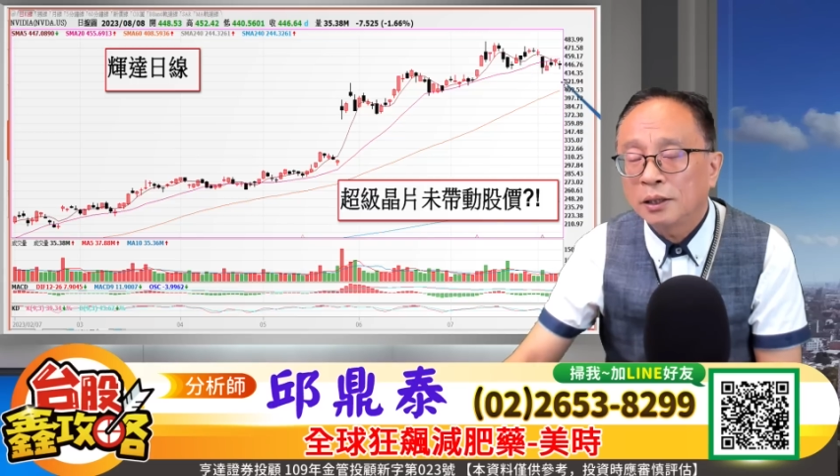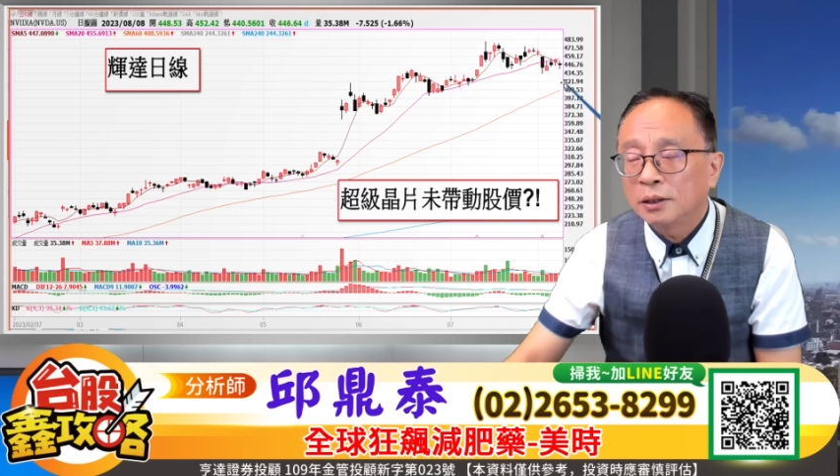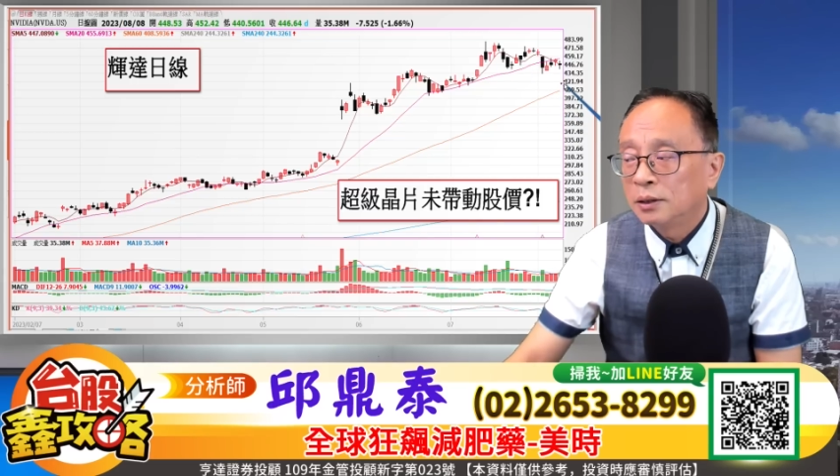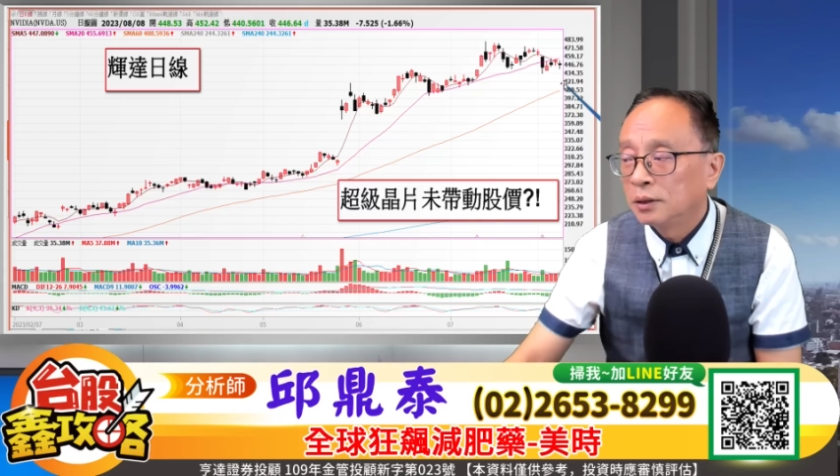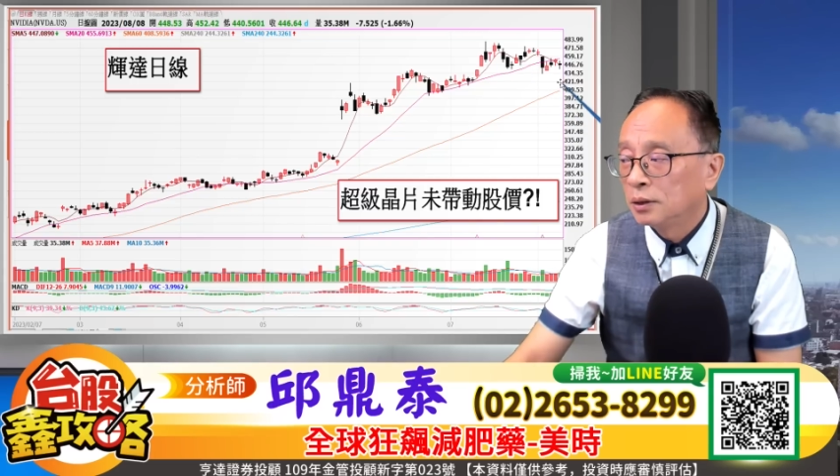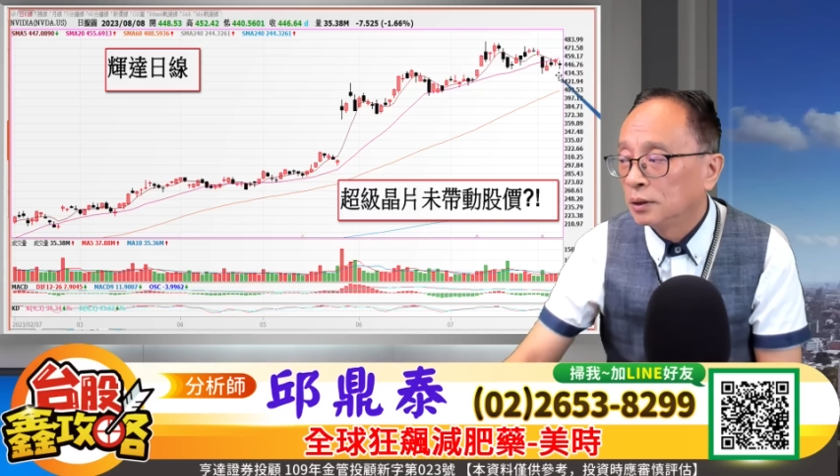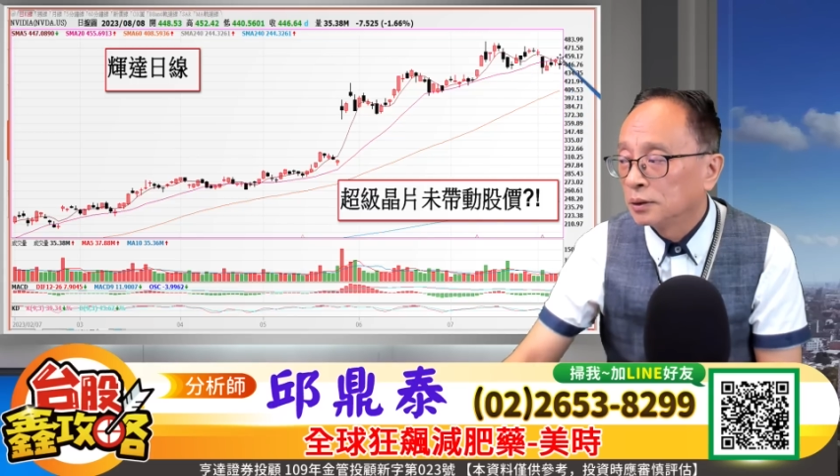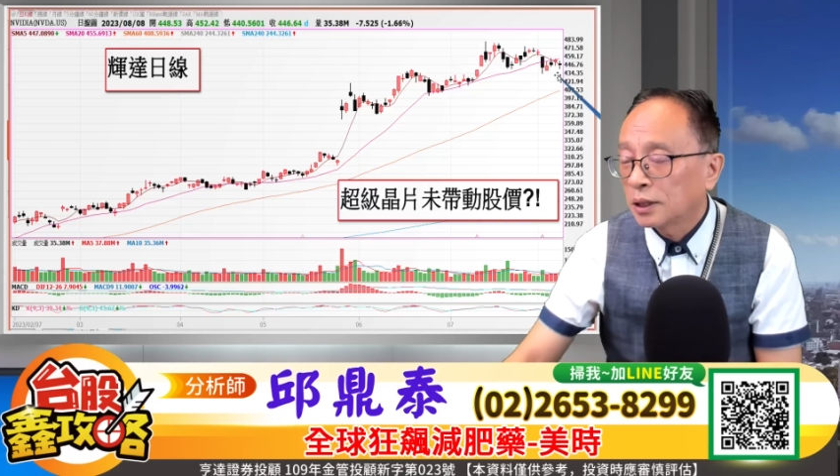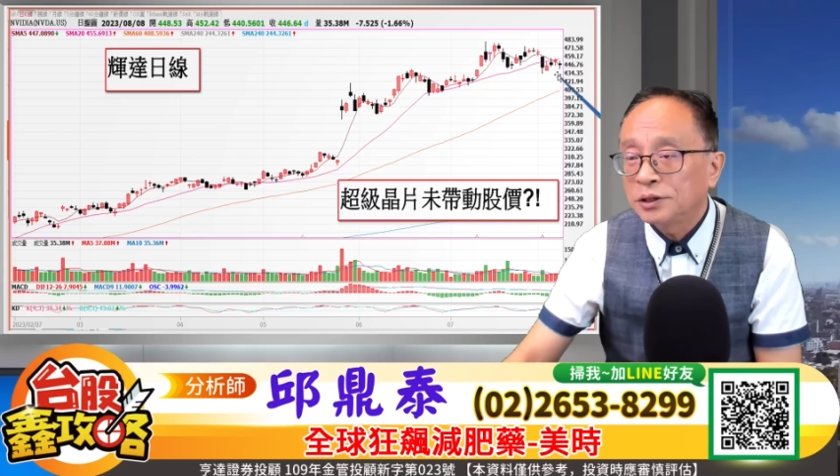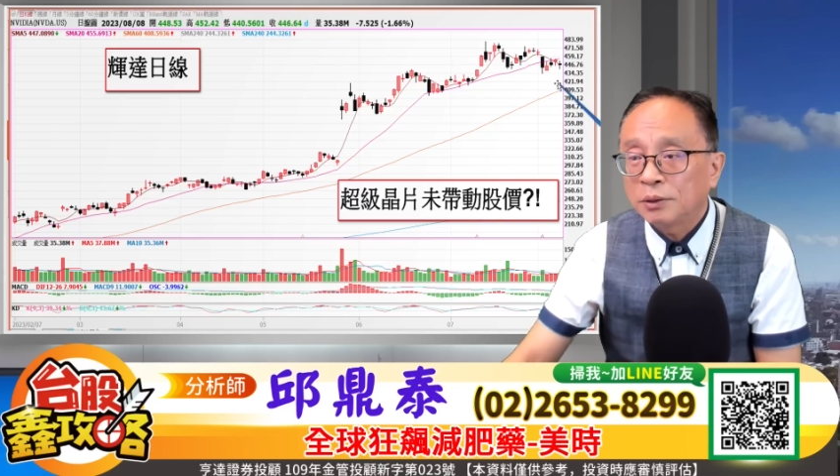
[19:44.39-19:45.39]
了，
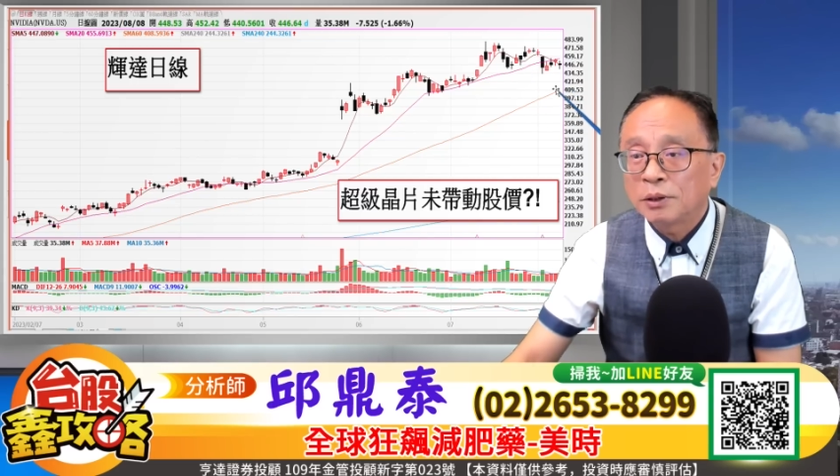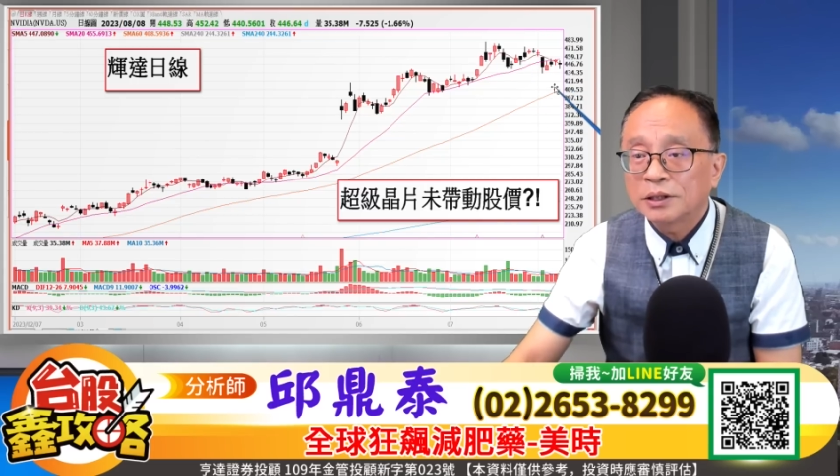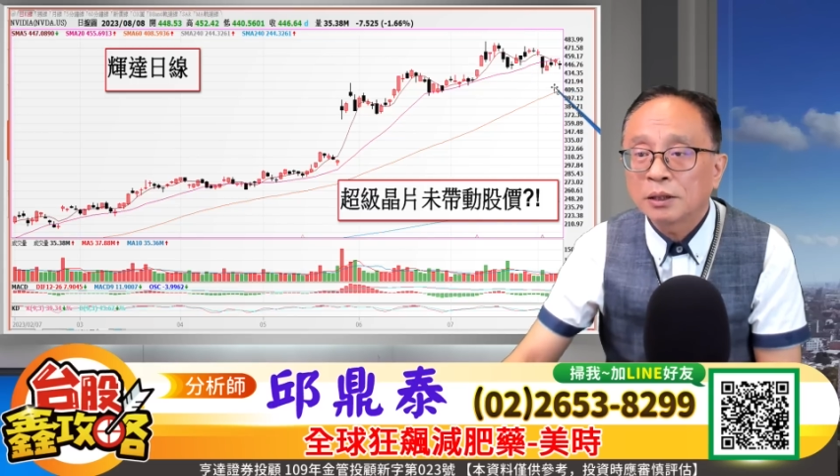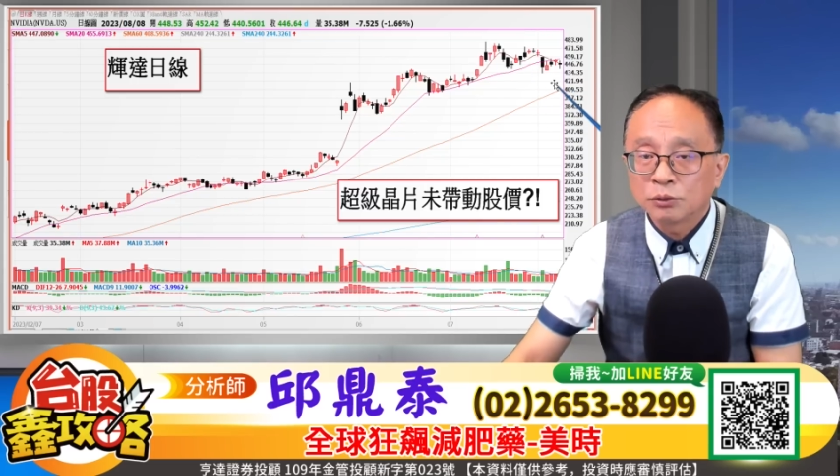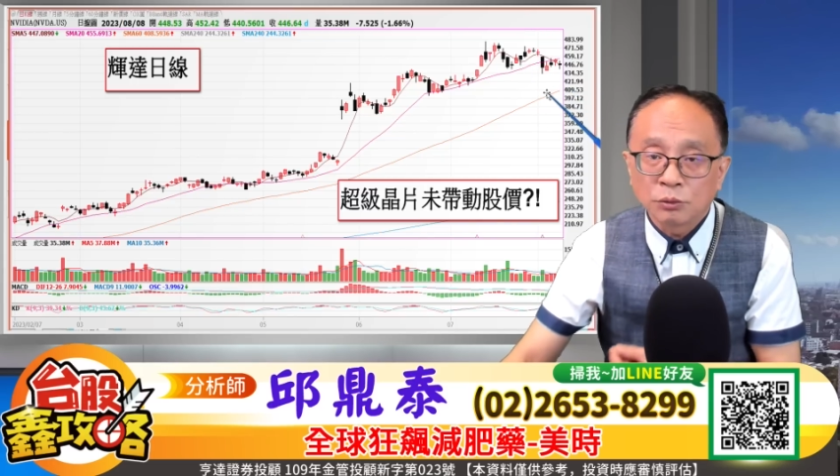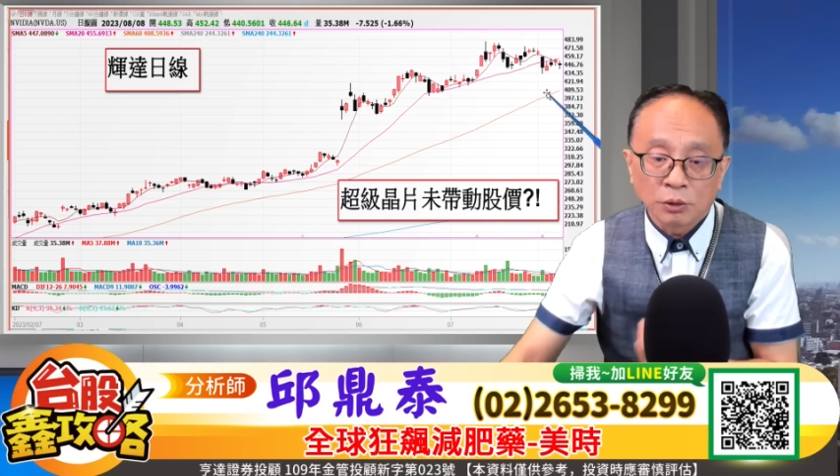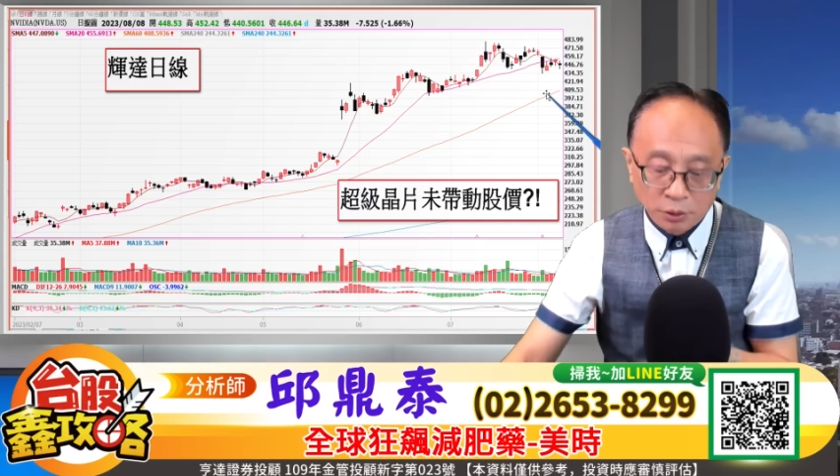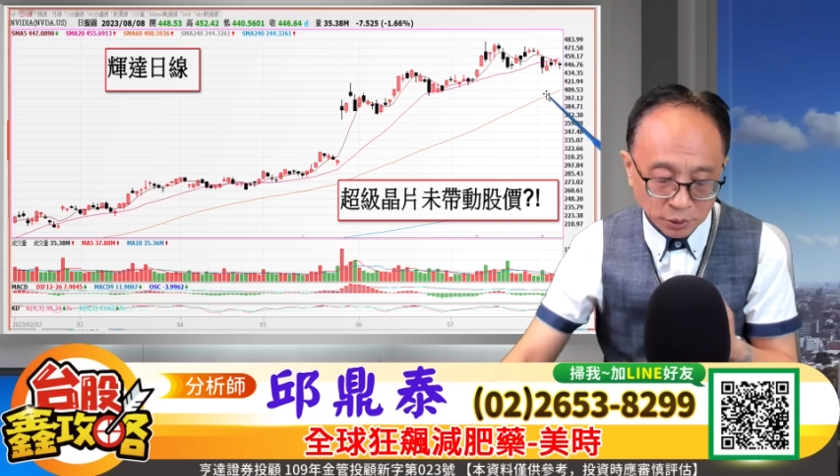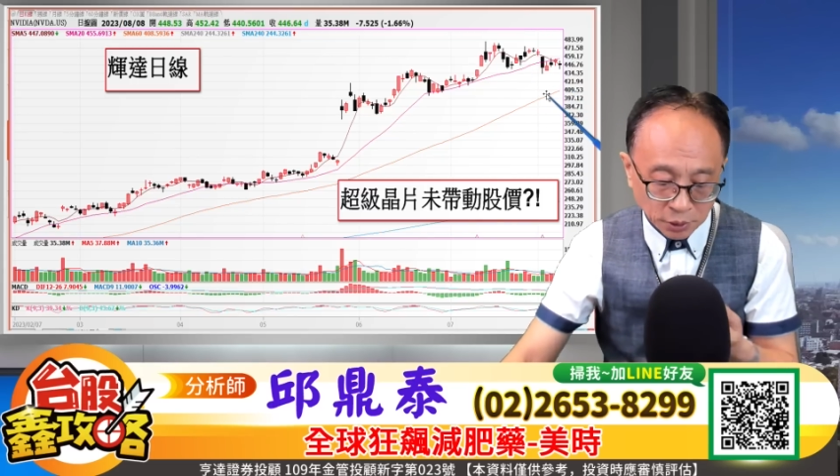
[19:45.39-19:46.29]
但今天晚上如果。